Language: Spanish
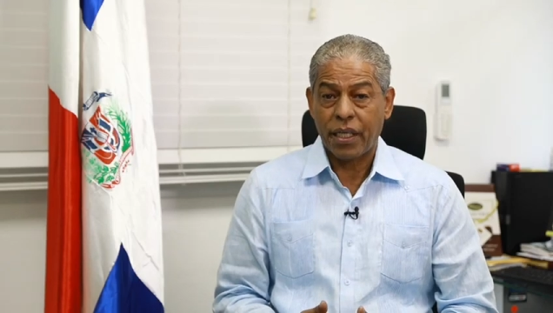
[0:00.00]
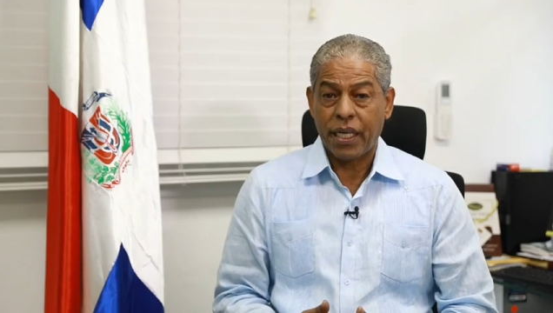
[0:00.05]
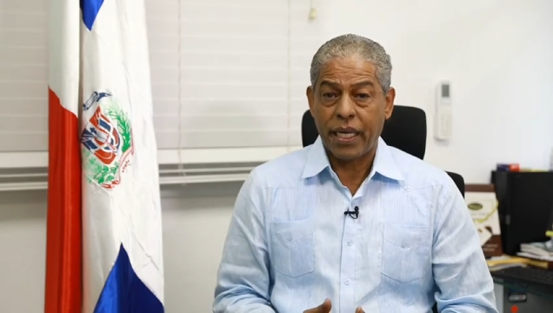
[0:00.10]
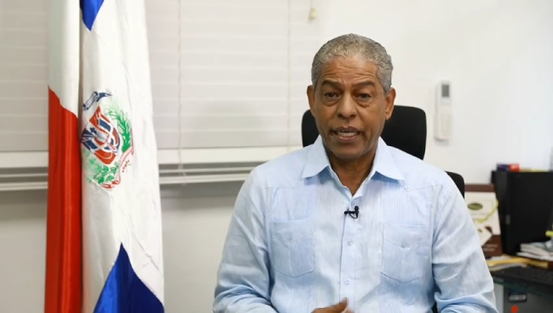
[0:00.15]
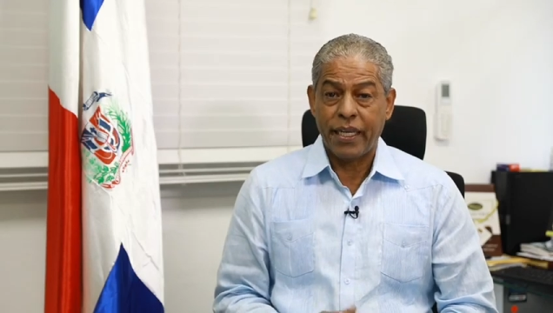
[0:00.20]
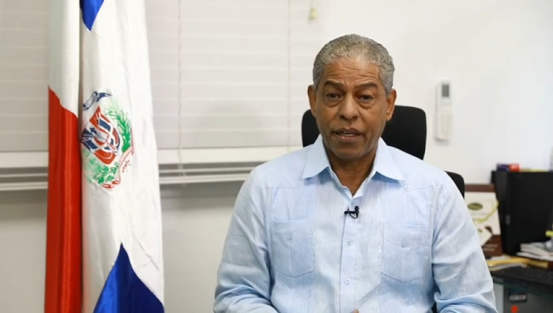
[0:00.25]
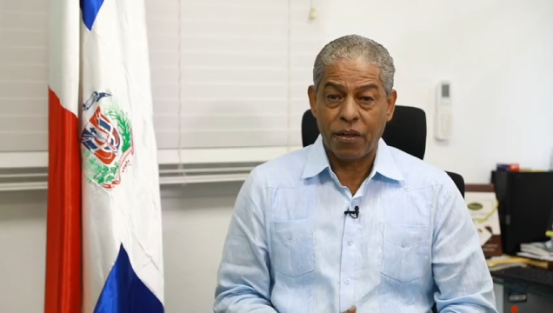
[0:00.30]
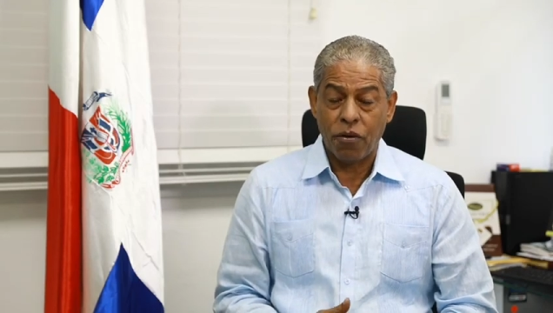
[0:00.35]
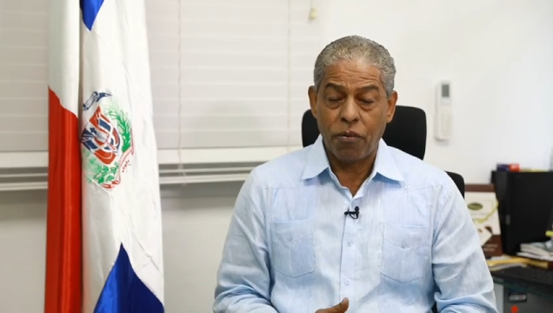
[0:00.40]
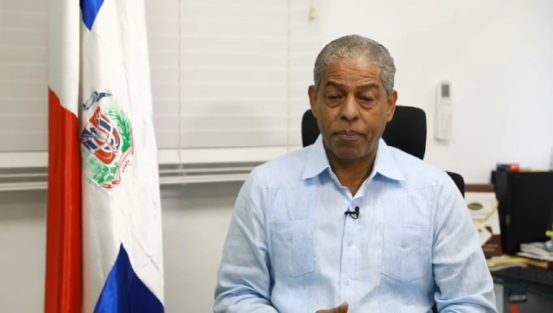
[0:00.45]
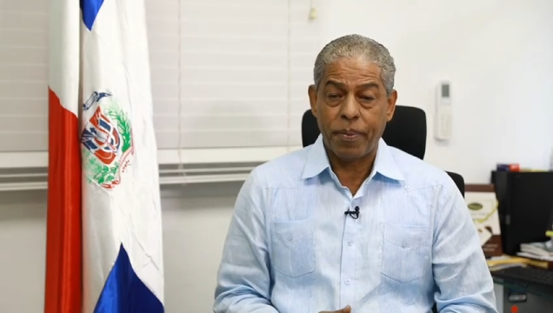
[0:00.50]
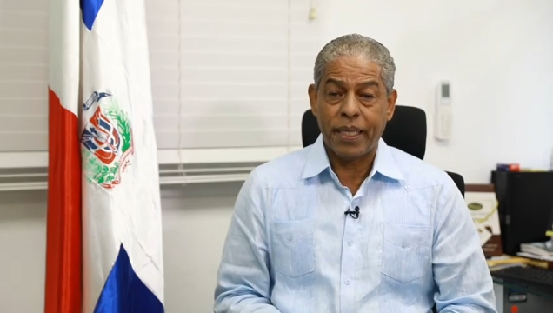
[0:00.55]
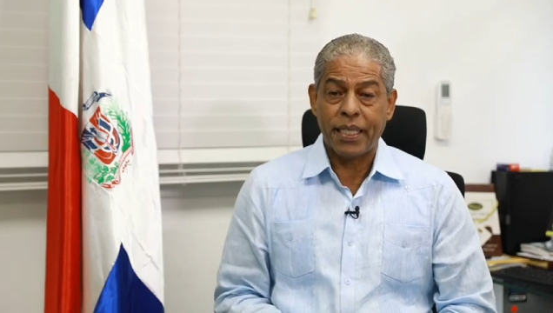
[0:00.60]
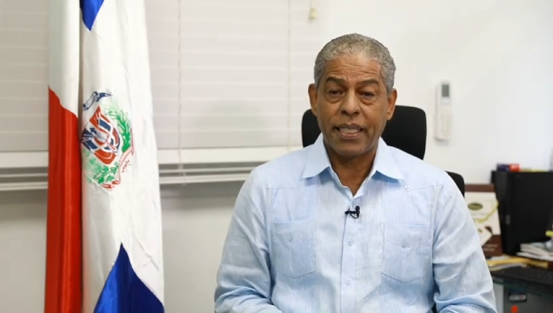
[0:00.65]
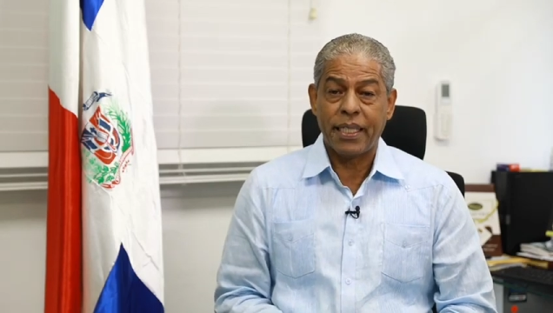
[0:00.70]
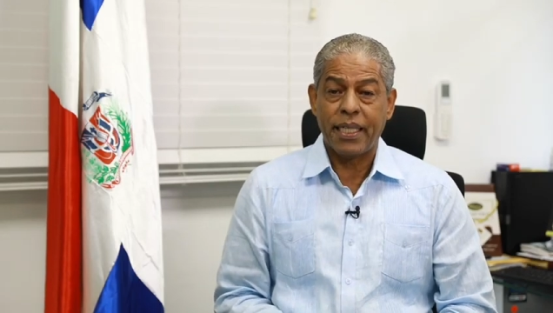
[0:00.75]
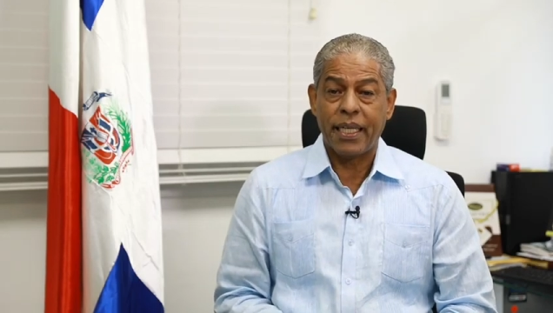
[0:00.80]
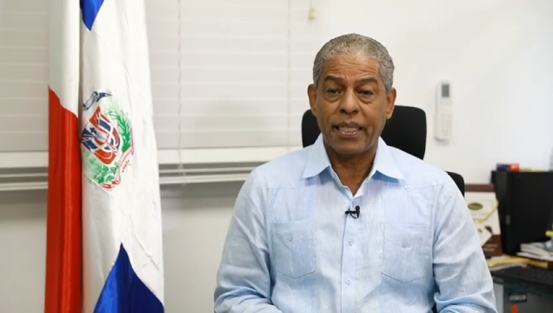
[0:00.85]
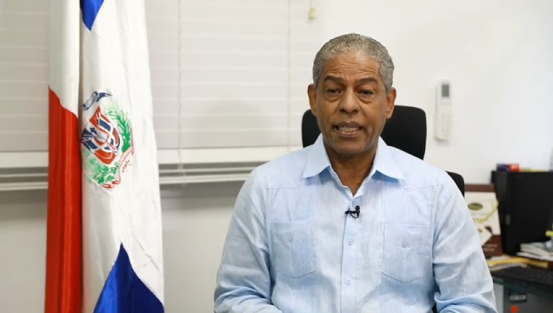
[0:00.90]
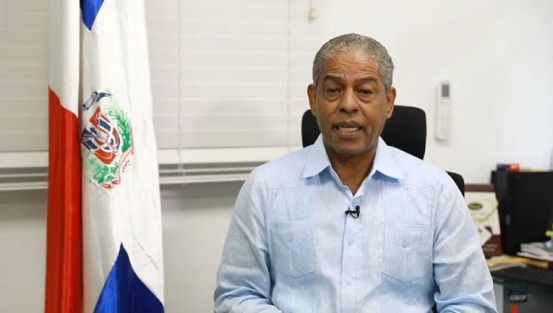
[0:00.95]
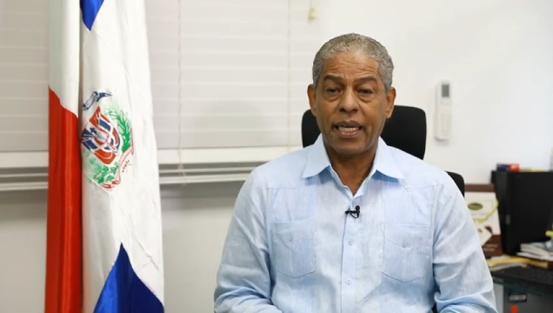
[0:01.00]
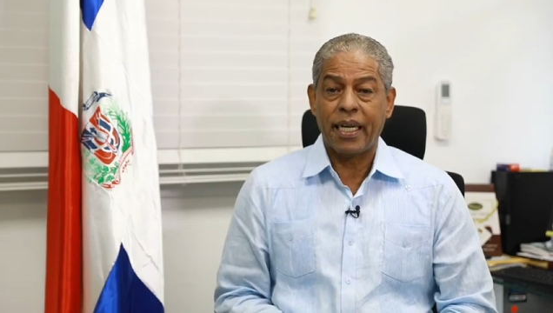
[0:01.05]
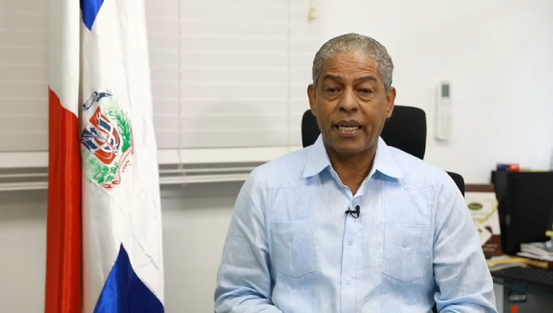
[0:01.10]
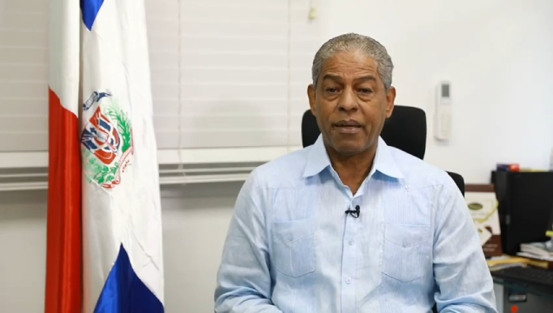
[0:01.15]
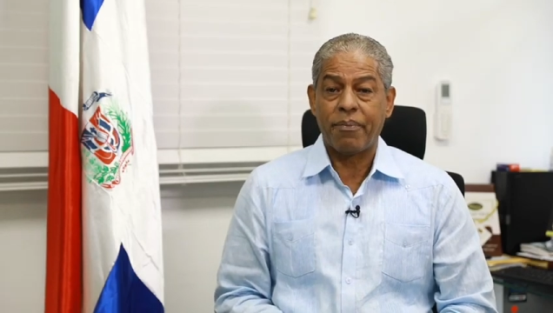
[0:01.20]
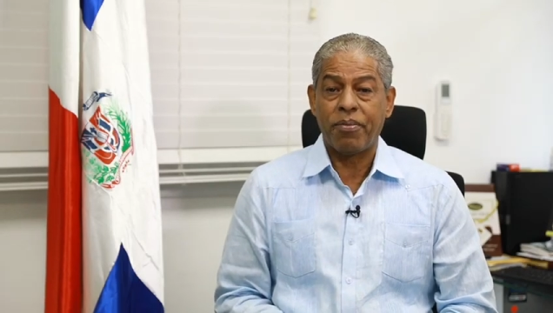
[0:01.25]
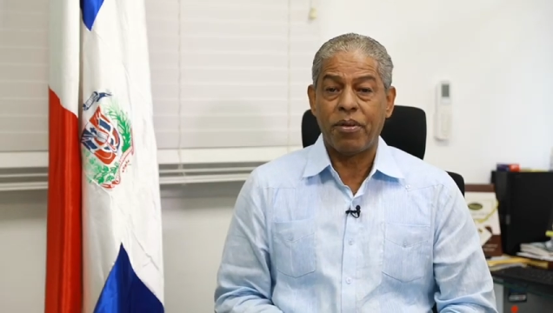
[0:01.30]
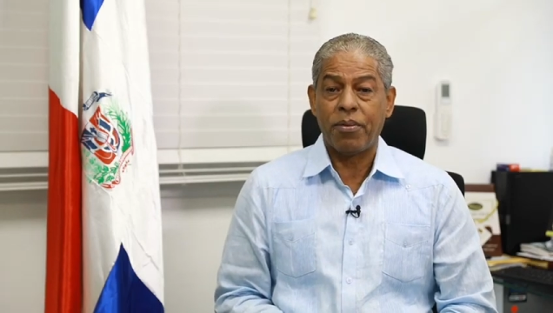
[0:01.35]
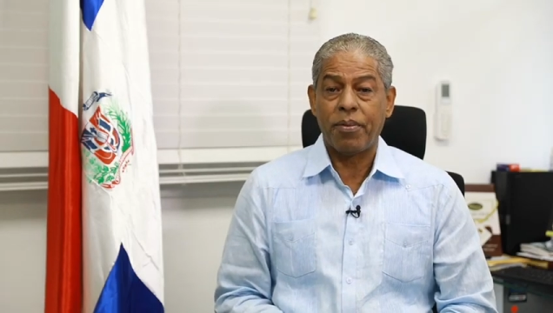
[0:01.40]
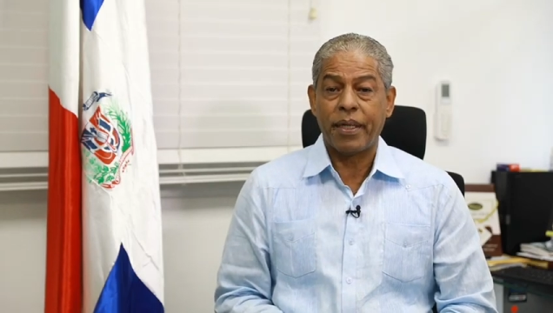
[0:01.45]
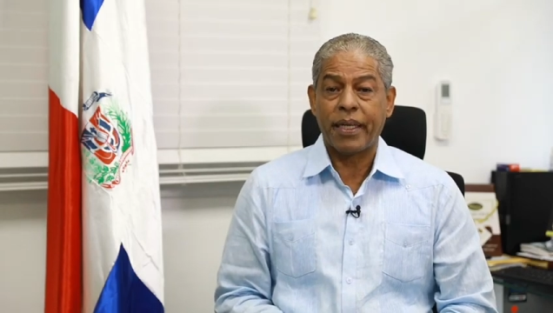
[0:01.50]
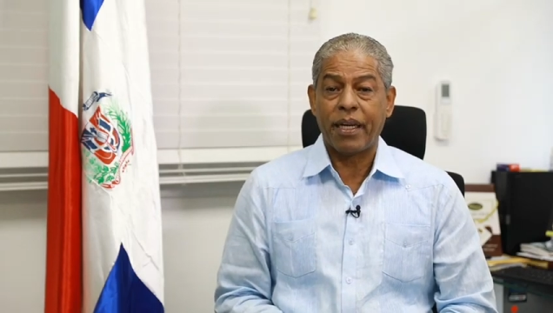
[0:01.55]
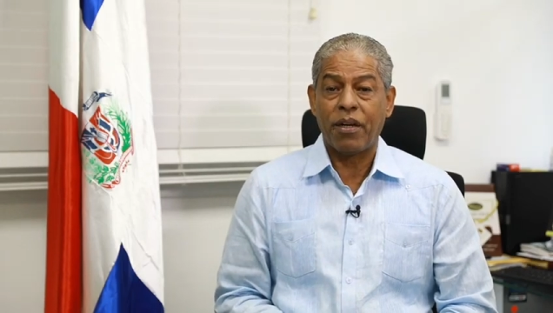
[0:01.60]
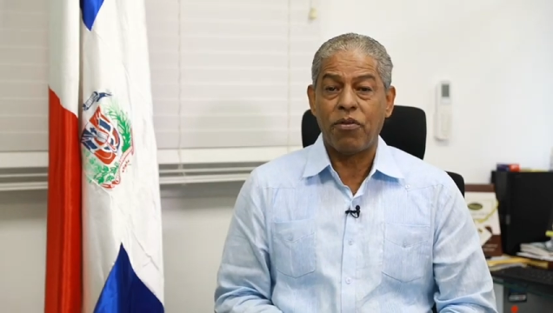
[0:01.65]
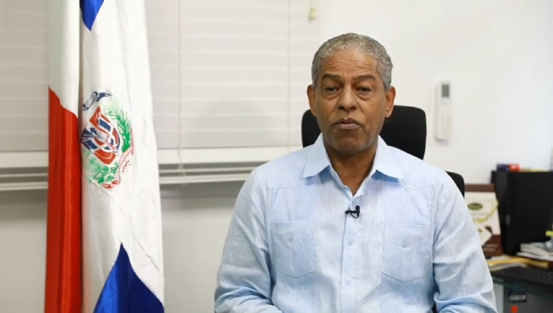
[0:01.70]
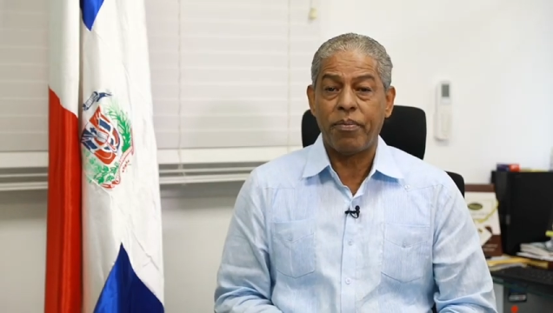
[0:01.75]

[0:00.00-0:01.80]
que ningún presidente de la República